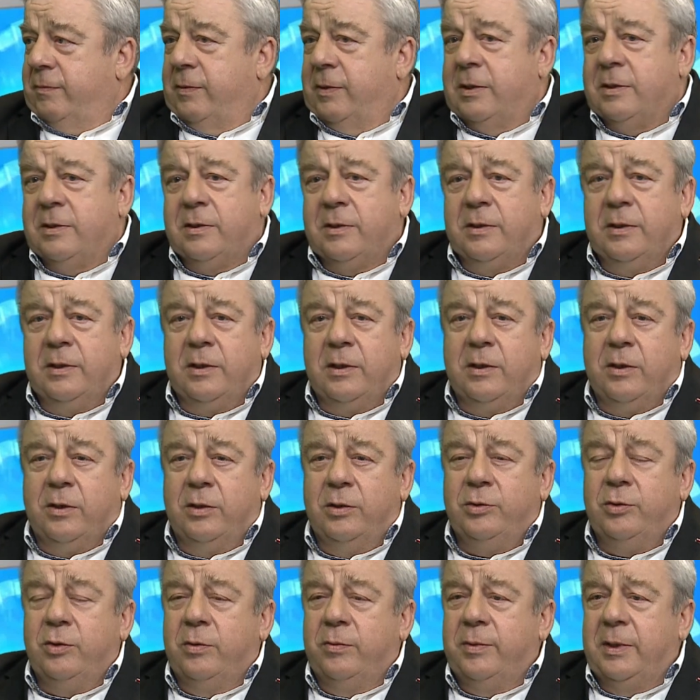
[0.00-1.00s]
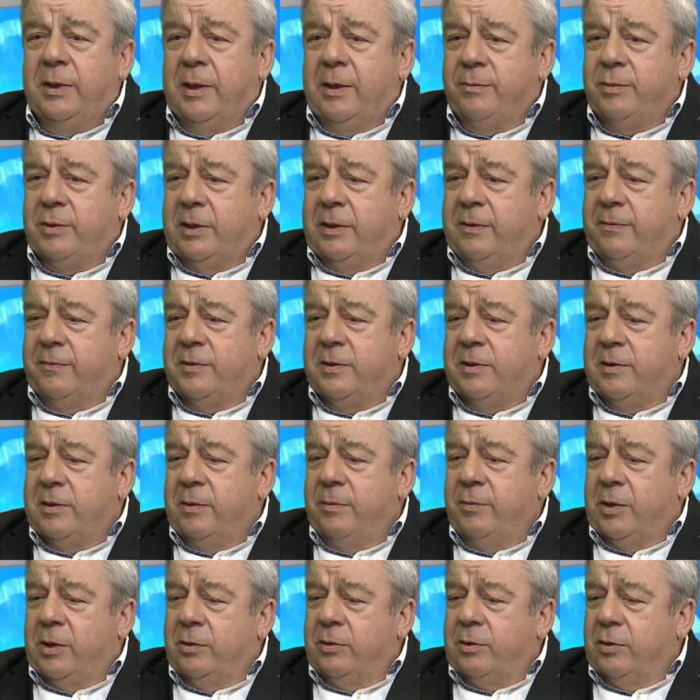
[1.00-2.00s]
Więc y, chodziłoby nam przede
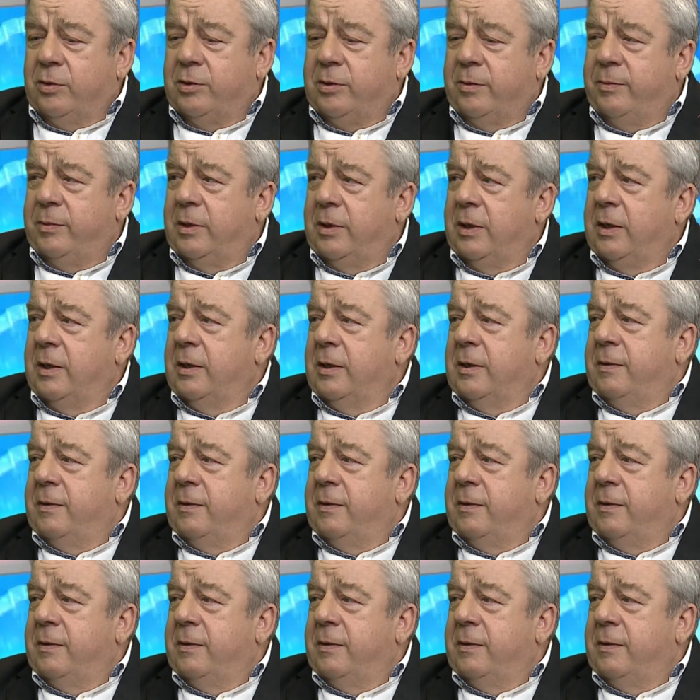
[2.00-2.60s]
wszystkim o to, żeby